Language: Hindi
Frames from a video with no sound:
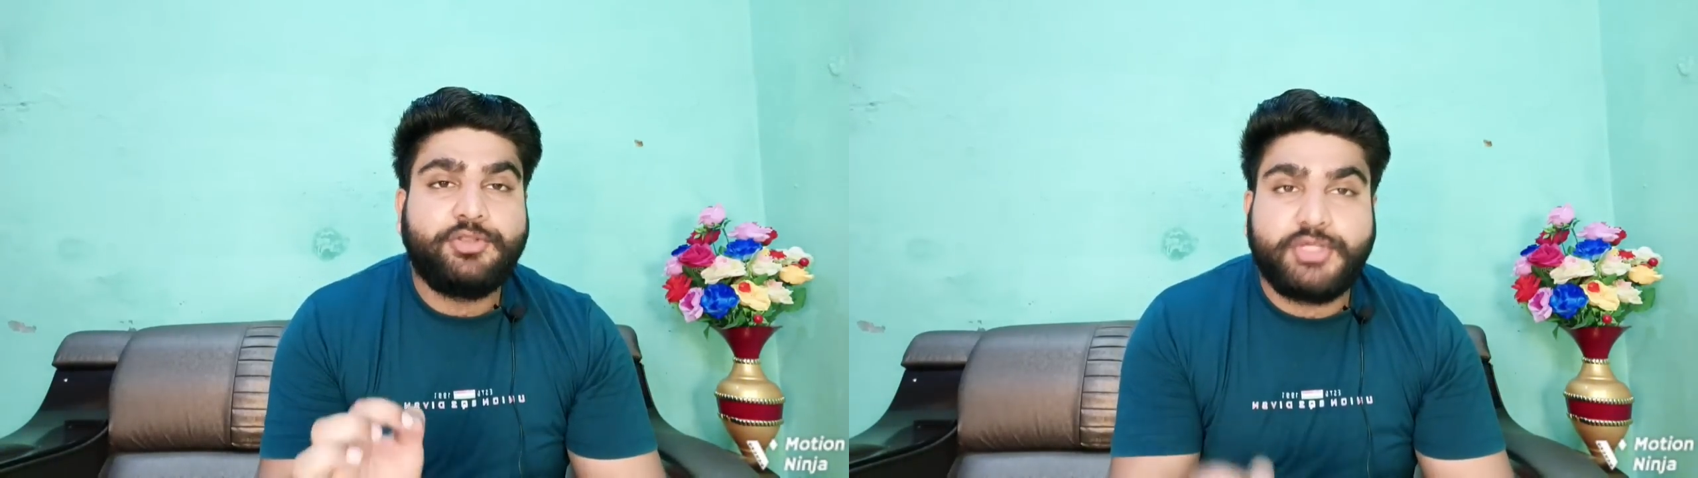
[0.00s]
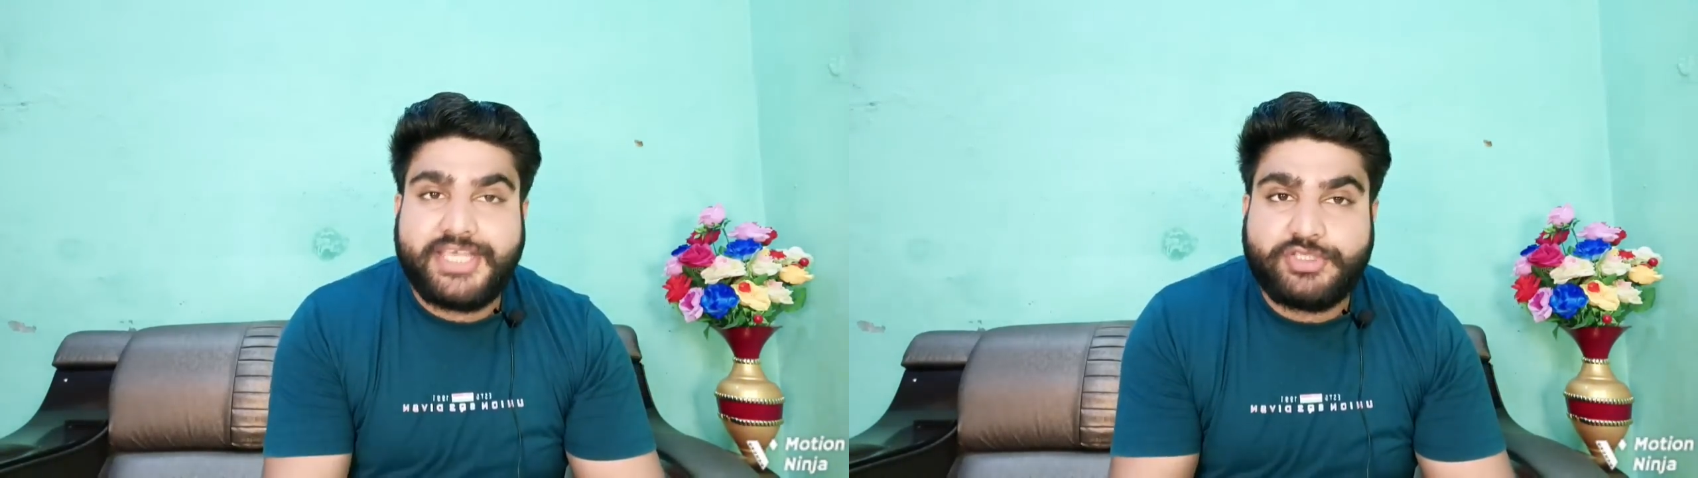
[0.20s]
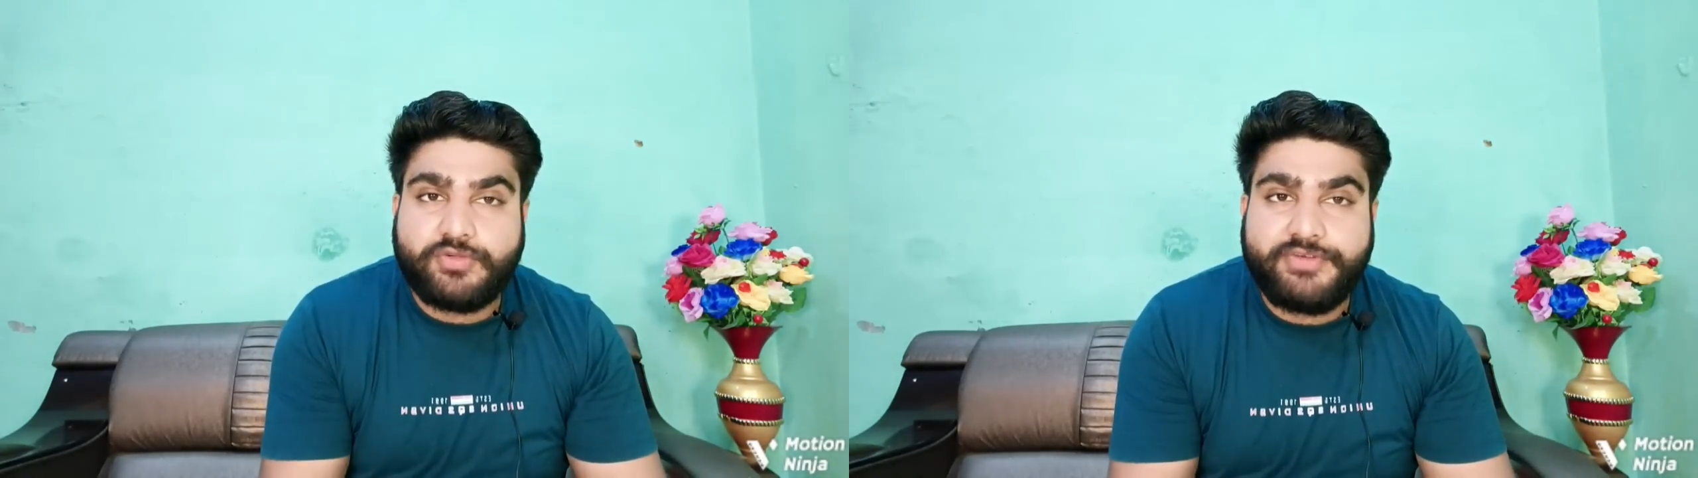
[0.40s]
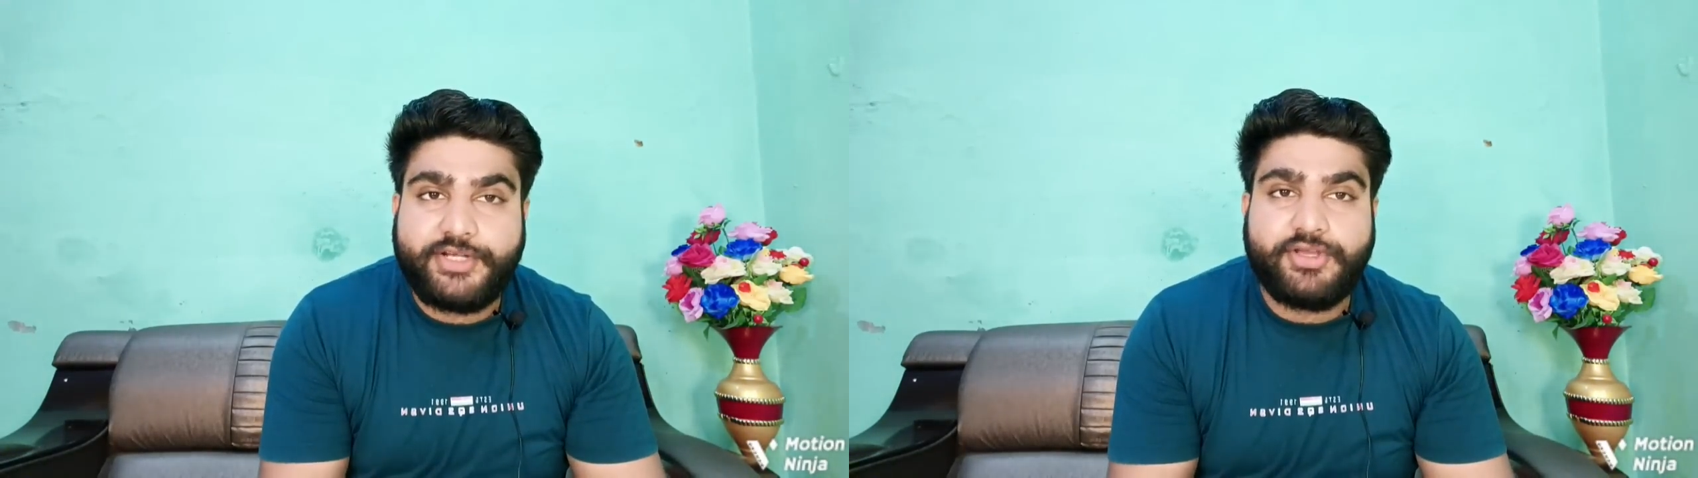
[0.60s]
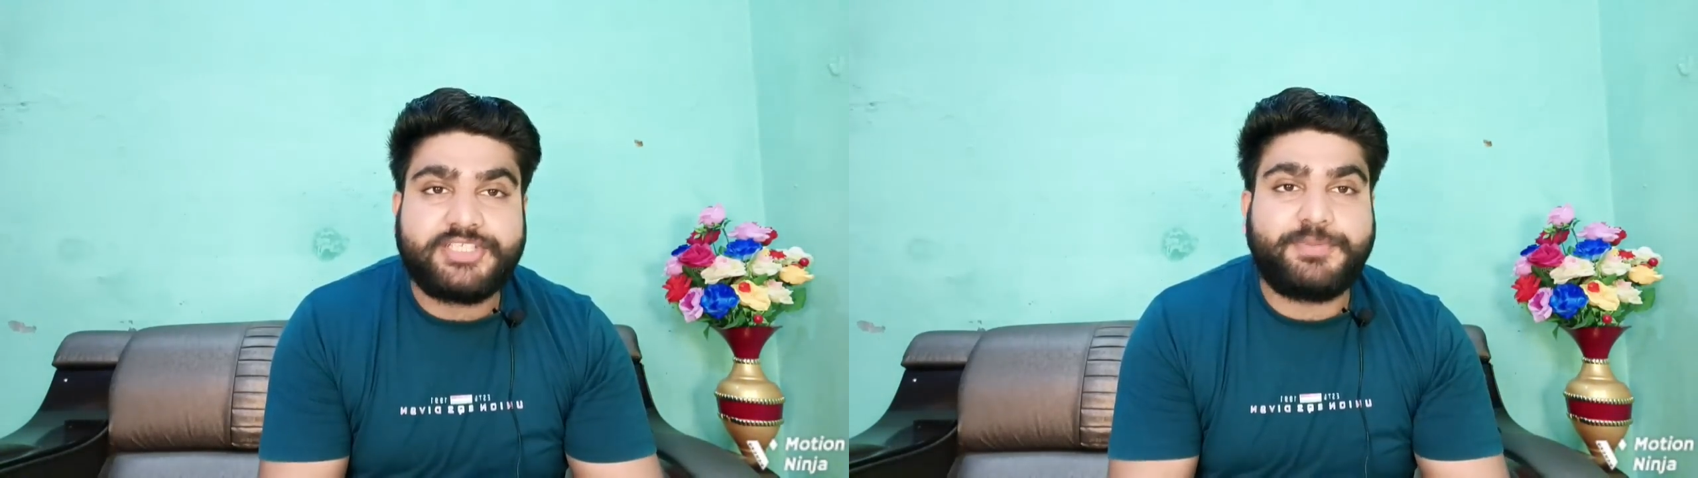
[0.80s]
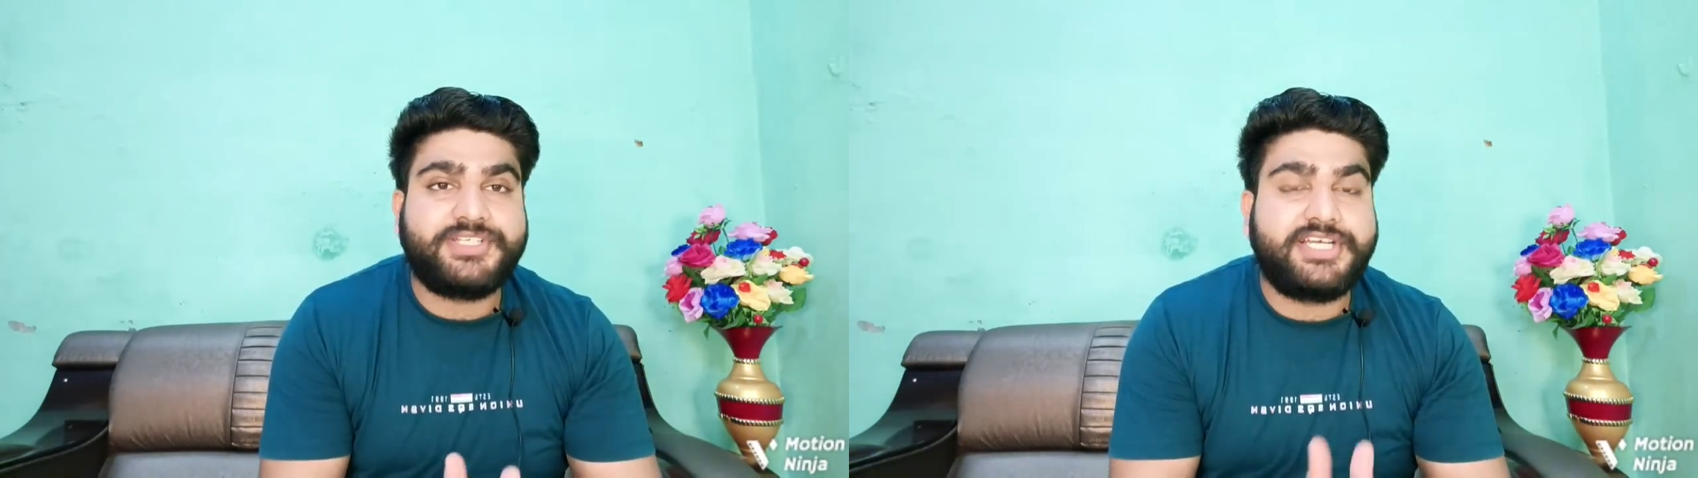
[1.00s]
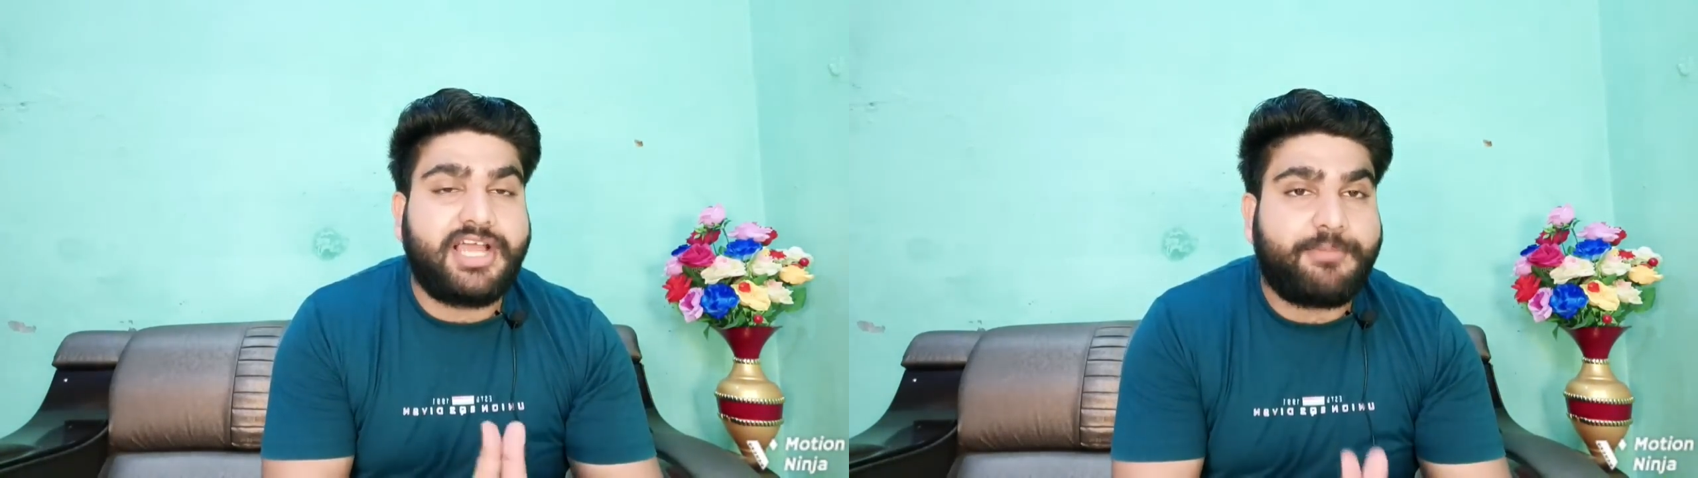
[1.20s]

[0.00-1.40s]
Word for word: तो ये जो वीडियो है स्पेशली